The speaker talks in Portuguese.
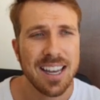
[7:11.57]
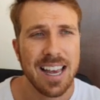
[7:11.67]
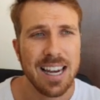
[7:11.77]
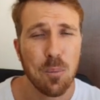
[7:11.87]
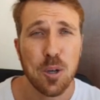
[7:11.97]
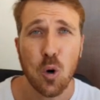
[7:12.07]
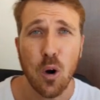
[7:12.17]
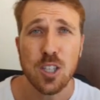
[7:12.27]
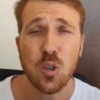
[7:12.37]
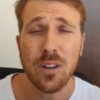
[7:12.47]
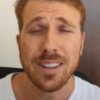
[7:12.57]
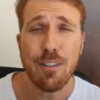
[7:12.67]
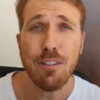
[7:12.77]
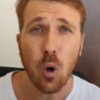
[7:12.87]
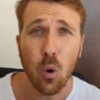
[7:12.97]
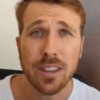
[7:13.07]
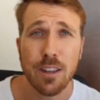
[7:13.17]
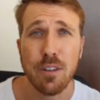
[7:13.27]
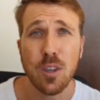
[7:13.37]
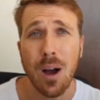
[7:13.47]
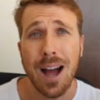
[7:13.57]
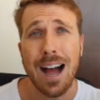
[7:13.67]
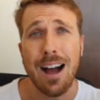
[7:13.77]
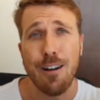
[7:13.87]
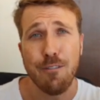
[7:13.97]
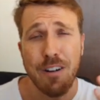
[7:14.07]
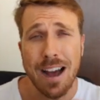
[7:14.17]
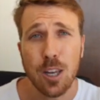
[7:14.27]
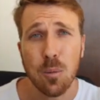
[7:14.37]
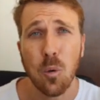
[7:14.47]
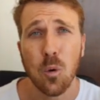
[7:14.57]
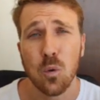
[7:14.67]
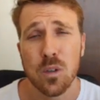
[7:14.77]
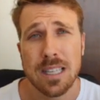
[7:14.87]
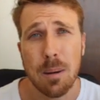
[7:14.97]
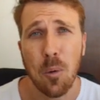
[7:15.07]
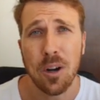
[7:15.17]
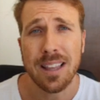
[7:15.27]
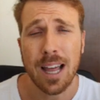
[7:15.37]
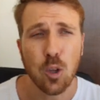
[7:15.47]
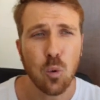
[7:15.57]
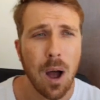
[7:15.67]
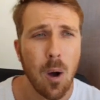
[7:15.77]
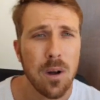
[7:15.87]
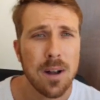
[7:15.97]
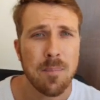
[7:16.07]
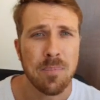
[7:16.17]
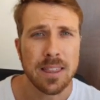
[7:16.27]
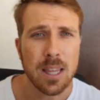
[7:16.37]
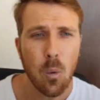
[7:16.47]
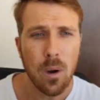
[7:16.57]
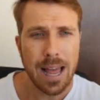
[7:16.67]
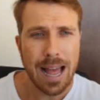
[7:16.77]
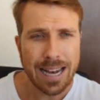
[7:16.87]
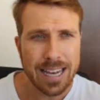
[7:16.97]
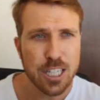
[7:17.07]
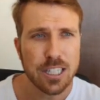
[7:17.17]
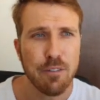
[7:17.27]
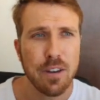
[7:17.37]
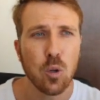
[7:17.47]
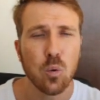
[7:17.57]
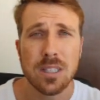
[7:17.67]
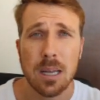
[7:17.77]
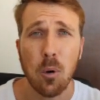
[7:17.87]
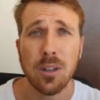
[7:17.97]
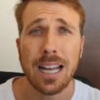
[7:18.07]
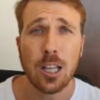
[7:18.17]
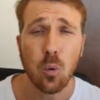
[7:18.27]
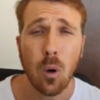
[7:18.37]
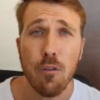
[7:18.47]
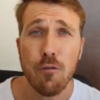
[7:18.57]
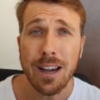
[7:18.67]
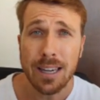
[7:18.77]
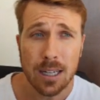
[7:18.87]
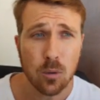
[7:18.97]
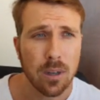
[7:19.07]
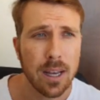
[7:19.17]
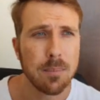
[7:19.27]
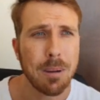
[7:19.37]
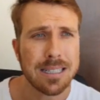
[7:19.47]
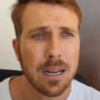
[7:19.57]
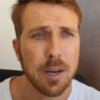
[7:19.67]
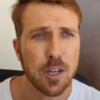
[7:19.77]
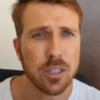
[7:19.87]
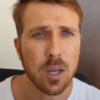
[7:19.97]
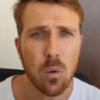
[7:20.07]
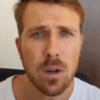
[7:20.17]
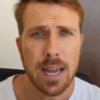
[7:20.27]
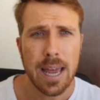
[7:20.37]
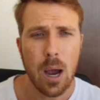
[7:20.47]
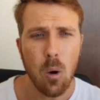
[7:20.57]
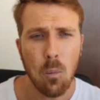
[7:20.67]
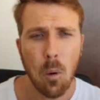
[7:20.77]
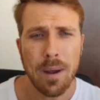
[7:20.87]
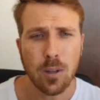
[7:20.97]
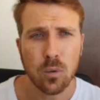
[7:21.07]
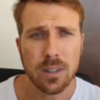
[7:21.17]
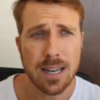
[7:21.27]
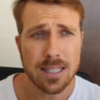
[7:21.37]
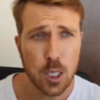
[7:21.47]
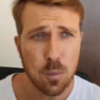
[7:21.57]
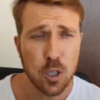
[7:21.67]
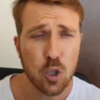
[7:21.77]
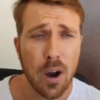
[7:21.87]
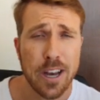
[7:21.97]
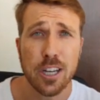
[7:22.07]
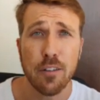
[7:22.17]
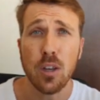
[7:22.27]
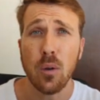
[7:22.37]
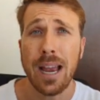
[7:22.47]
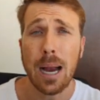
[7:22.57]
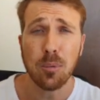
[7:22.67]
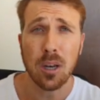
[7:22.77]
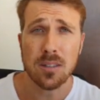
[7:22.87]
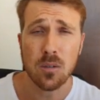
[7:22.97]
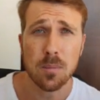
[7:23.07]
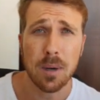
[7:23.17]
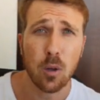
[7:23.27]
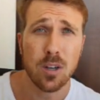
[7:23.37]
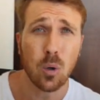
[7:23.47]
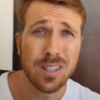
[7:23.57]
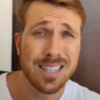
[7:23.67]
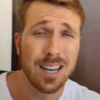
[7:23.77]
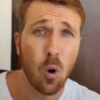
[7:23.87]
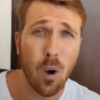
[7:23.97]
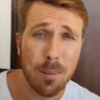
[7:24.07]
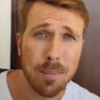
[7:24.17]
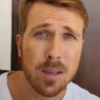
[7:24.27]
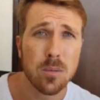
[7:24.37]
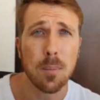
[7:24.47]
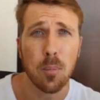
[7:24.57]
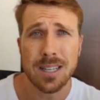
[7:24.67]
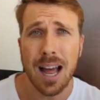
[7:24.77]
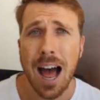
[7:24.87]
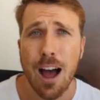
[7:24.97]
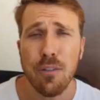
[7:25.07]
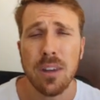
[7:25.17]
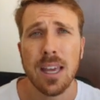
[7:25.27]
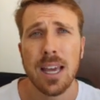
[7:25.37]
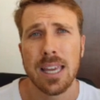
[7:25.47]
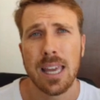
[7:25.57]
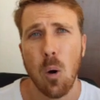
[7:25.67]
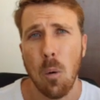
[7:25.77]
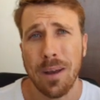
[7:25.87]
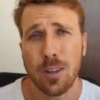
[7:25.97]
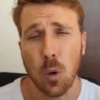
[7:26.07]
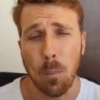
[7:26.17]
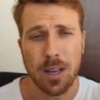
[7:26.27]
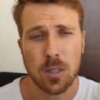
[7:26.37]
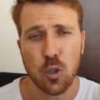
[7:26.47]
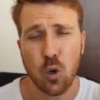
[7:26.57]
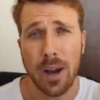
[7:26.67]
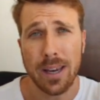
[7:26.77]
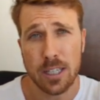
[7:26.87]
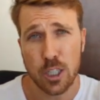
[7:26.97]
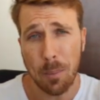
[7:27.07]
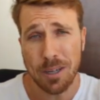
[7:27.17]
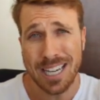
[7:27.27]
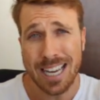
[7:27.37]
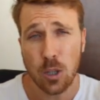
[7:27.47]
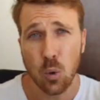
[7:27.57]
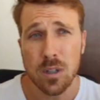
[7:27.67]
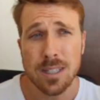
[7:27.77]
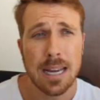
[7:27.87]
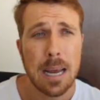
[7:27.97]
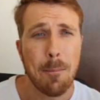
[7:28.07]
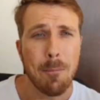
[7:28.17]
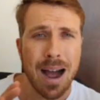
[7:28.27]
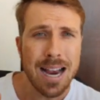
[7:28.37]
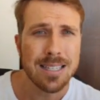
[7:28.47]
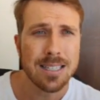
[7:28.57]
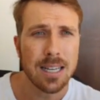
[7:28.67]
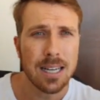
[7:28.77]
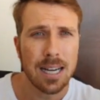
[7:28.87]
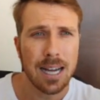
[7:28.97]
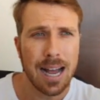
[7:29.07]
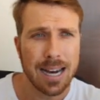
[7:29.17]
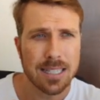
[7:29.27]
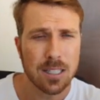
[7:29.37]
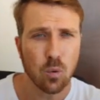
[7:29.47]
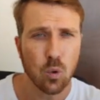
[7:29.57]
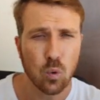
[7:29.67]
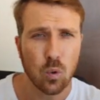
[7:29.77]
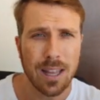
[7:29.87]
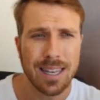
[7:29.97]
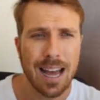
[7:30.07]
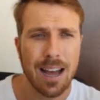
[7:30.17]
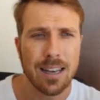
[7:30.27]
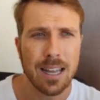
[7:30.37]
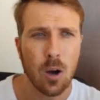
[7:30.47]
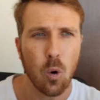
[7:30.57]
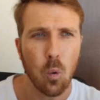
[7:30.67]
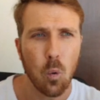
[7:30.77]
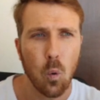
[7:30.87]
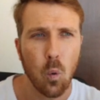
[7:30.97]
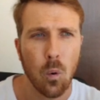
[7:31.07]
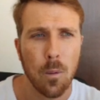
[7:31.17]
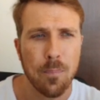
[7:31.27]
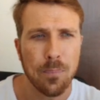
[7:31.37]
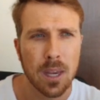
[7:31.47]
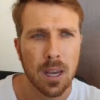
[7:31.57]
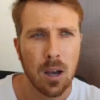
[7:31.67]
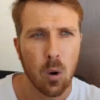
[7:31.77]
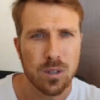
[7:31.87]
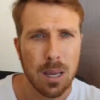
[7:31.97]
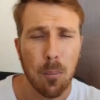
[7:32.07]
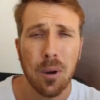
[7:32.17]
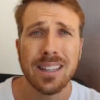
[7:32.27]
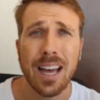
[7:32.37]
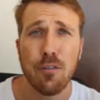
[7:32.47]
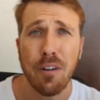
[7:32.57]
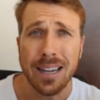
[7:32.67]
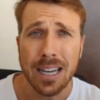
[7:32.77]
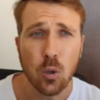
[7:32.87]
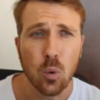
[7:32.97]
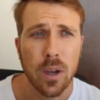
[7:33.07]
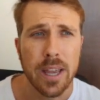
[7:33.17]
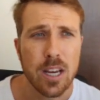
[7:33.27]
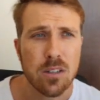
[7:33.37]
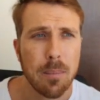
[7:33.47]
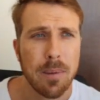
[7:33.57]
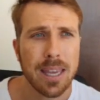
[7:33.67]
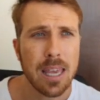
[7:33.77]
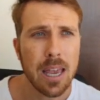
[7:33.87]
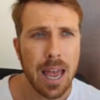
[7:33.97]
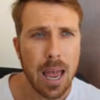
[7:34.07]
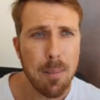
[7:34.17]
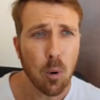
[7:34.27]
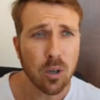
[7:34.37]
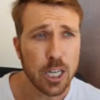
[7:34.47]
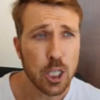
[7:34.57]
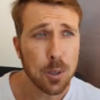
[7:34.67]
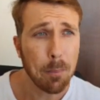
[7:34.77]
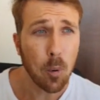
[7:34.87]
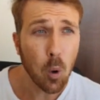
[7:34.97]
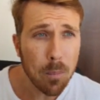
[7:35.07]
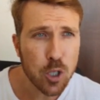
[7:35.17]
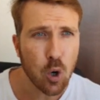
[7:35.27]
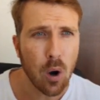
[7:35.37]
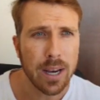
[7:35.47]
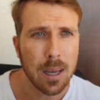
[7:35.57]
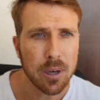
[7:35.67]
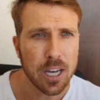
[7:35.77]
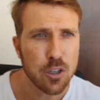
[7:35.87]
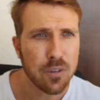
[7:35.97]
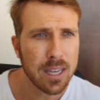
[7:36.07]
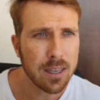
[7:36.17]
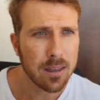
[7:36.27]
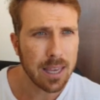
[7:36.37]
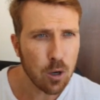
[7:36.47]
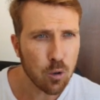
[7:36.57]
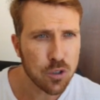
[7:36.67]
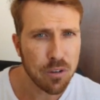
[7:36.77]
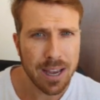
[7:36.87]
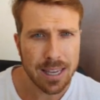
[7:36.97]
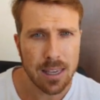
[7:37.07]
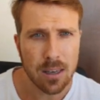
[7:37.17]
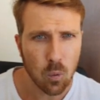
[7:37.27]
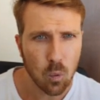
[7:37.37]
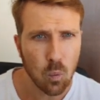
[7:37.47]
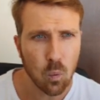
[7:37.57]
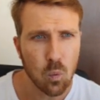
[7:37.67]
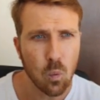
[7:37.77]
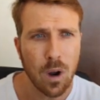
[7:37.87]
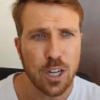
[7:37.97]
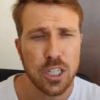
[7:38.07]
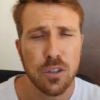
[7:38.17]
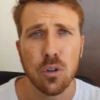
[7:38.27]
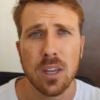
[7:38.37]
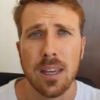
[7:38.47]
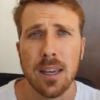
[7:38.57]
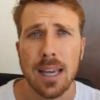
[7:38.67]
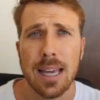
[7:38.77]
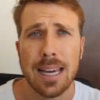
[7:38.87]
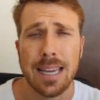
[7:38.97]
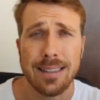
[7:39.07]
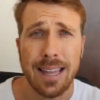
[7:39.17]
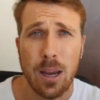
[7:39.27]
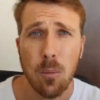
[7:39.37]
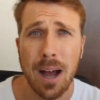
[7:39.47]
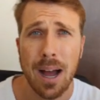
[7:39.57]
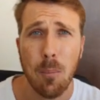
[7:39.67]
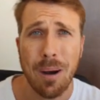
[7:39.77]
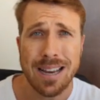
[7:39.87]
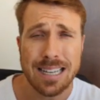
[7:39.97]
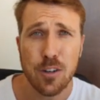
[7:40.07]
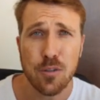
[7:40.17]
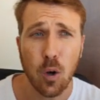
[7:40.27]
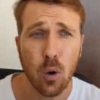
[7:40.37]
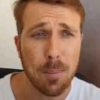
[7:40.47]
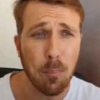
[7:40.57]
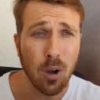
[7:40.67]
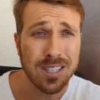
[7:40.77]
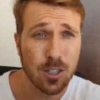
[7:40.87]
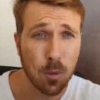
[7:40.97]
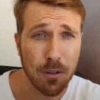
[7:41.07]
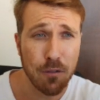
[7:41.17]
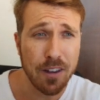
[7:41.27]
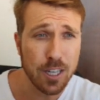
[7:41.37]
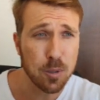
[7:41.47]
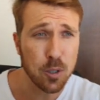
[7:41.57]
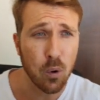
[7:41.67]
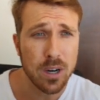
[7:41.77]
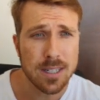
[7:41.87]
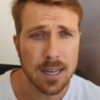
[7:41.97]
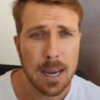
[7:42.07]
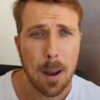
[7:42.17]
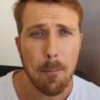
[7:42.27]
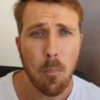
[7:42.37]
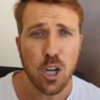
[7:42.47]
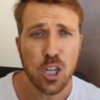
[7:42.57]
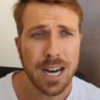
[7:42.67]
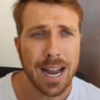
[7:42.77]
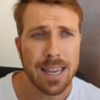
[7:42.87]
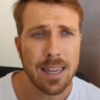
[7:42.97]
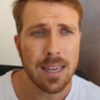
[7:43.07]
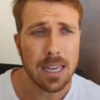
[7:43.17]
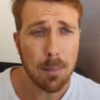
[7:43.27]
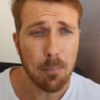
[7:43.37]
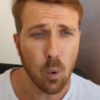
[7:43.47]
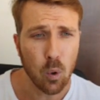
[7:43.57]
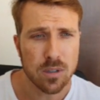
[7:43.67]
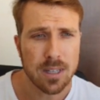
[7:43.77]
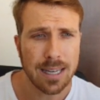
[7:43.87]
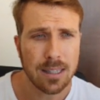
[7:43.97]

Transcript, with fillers: Ele, o Bitcoin só tem valor devido à falha do, do sistema monetário atual. Então aqui a gente está vendo o sistema monetário atual falhando, né? Basicamente. Então é um momento interessante o Bitcoin. A gente está vendo aí a capitulação dos mineradores acontecendo agora mesmo, depois da Rave, que é um momento que o preço do Bitcoin geralmente ele reduz, mas uh, a questão do, da, da, da o, o, o, sistema monetário falhando, isso também é que é importante para o Bitcoin, né? porque a gente vê que quem não tiver aqui um, um, ativo que, que tem uma, uma reserva de valor que possa sobreviver esse tipo de coisa, pode cair em apuros. Tá?